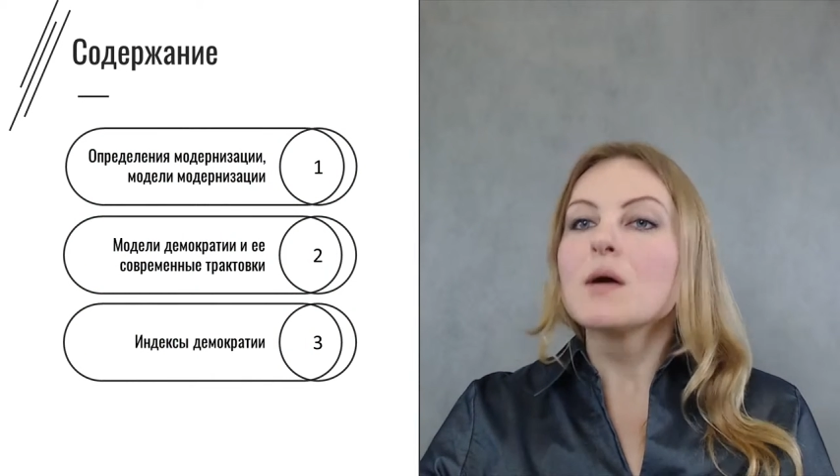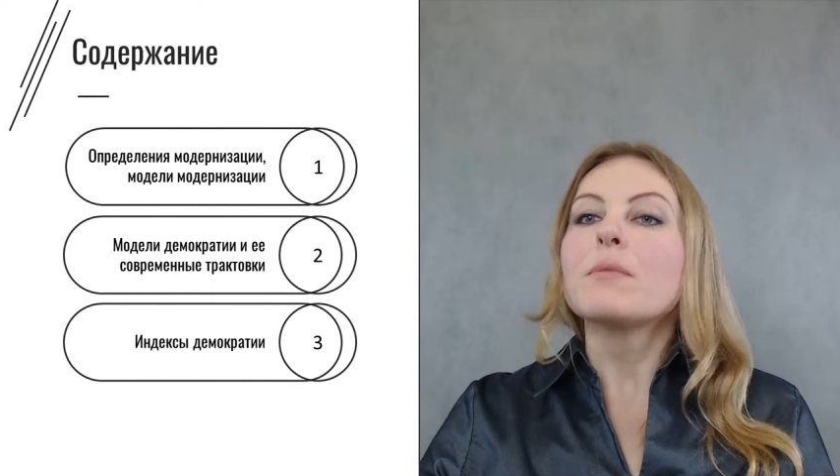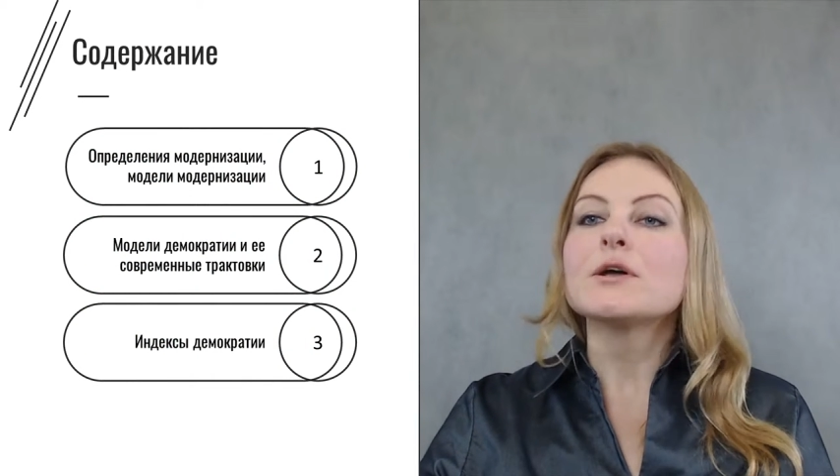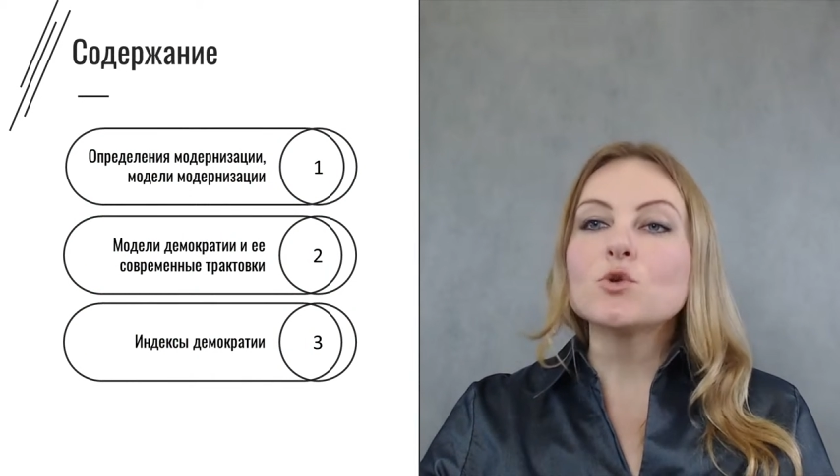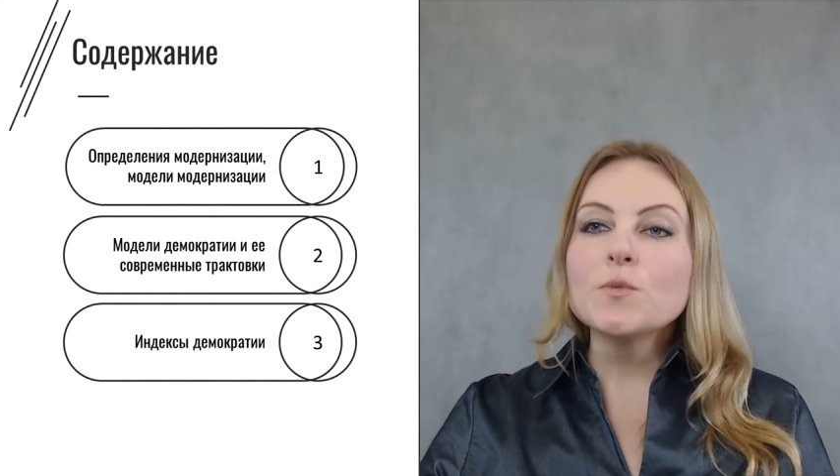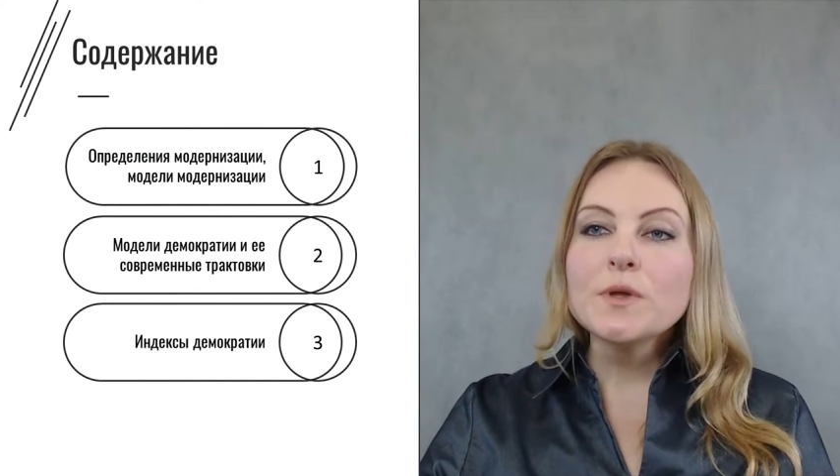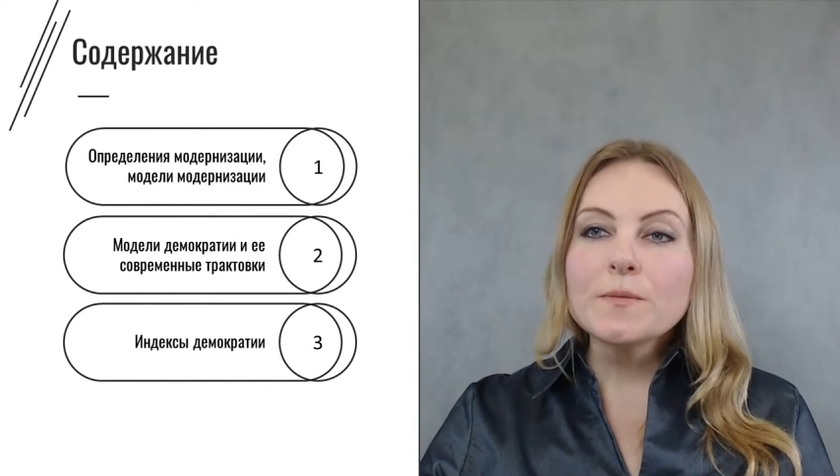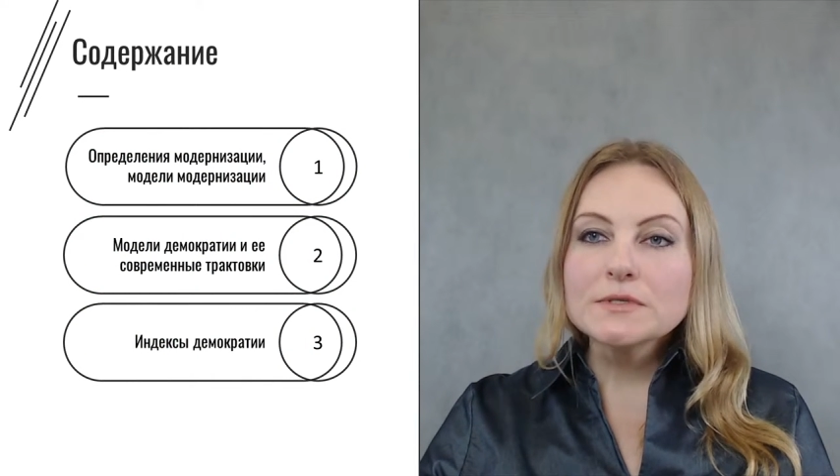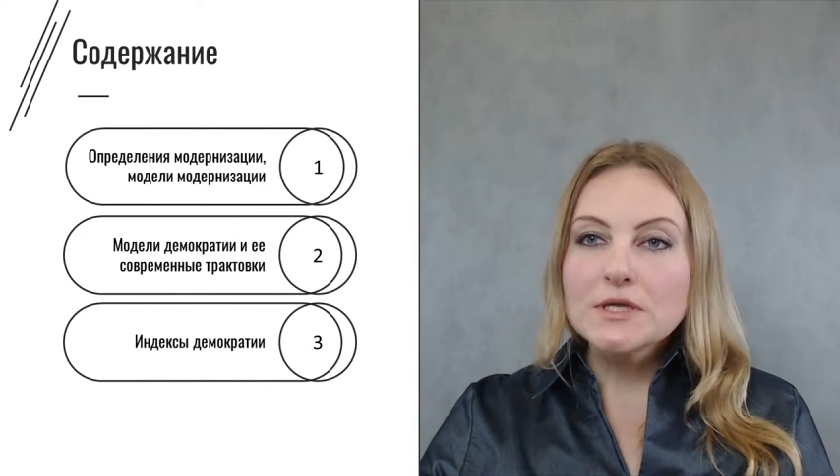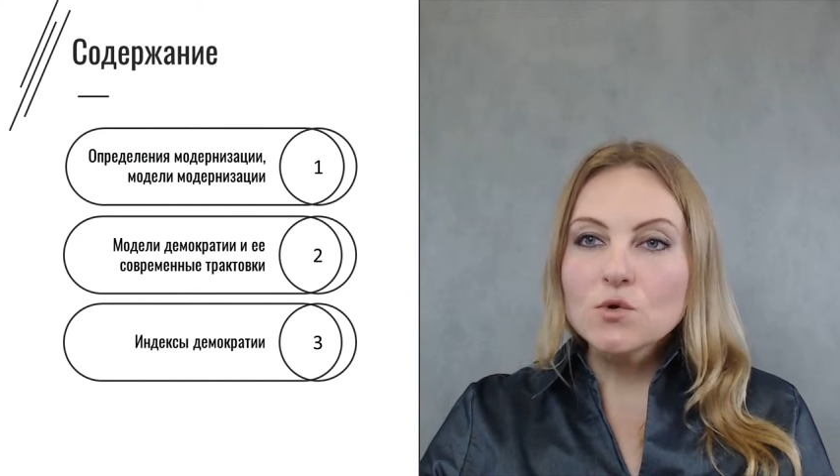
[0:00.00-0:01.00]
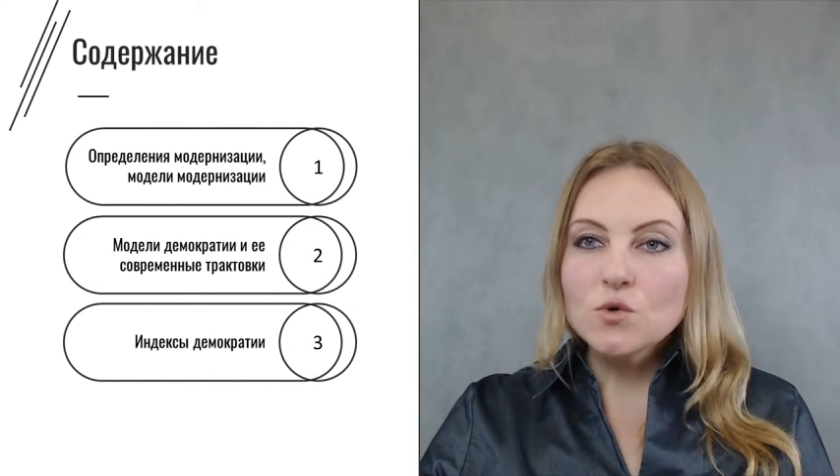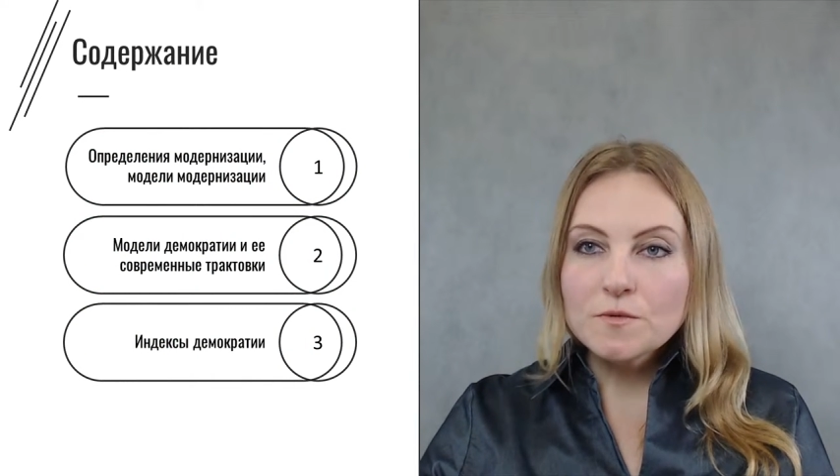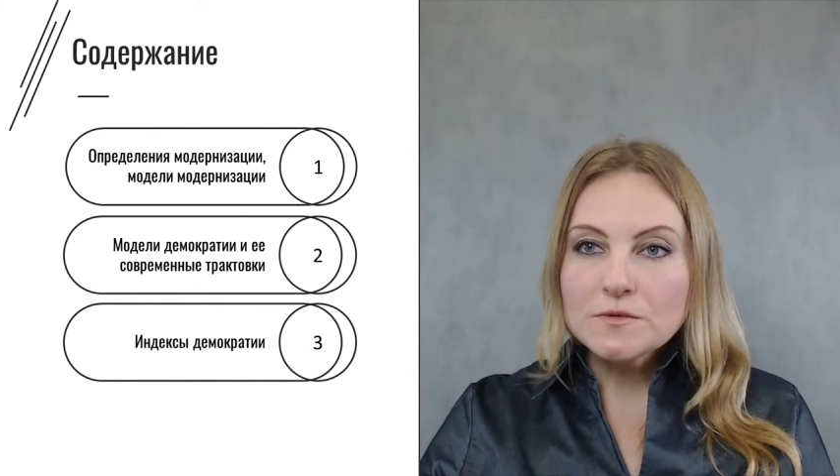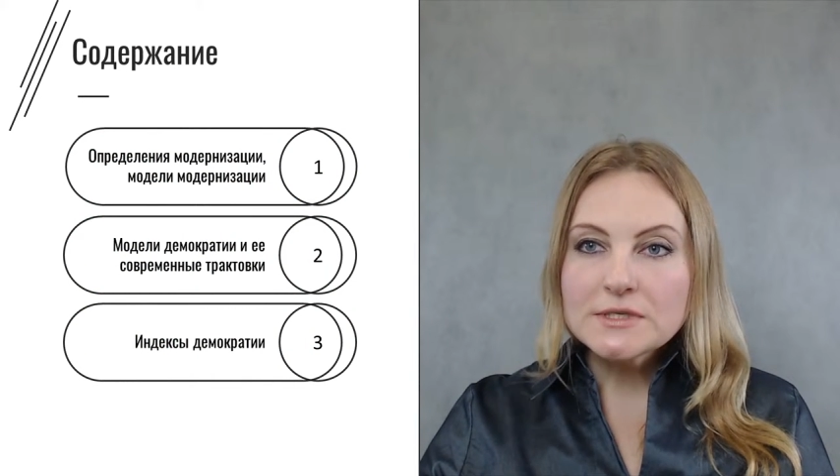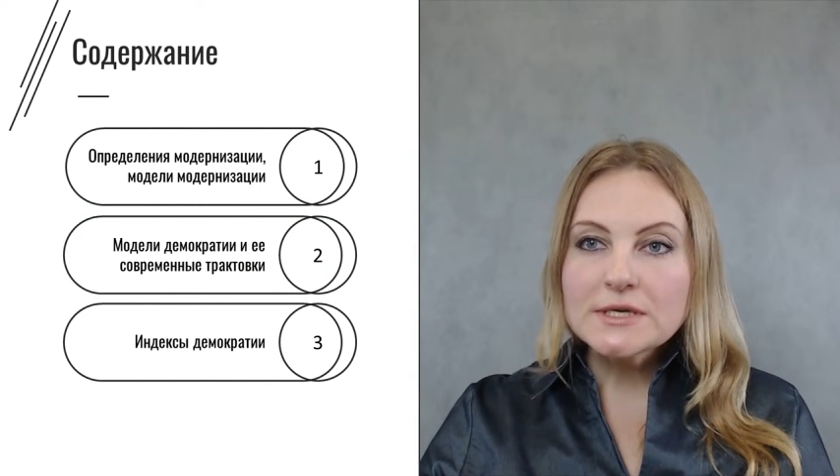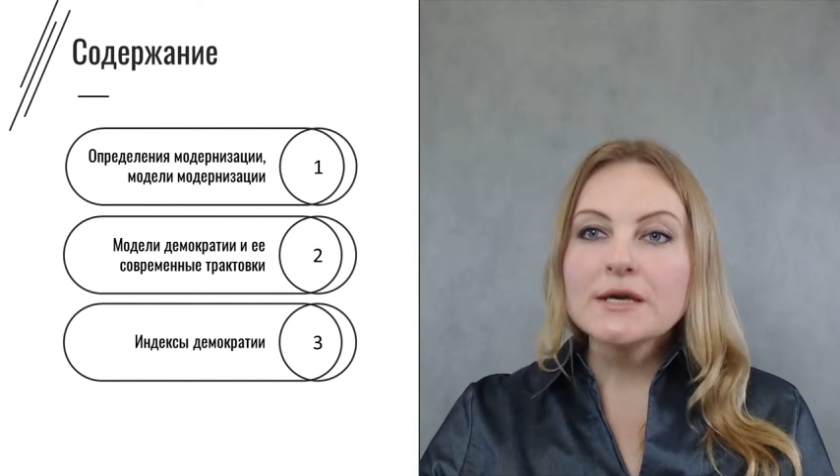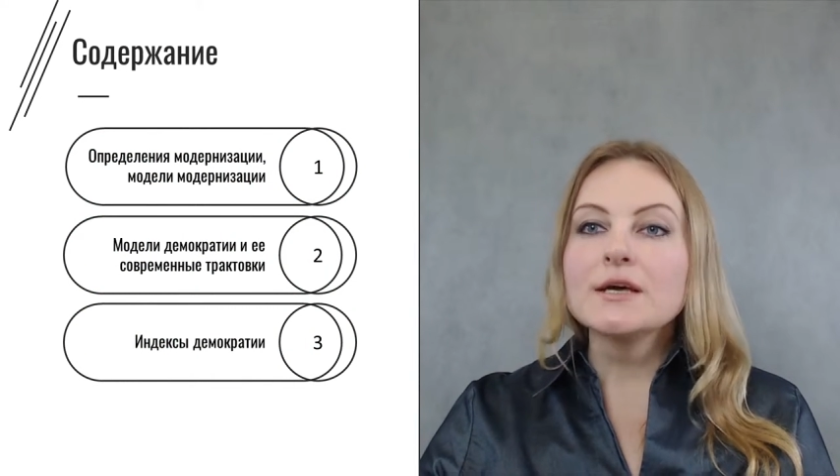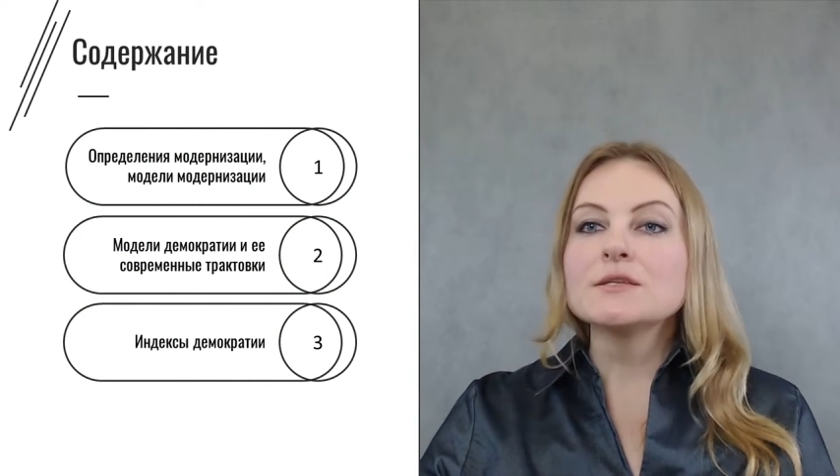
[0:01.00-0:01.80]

Подробнее познакомимся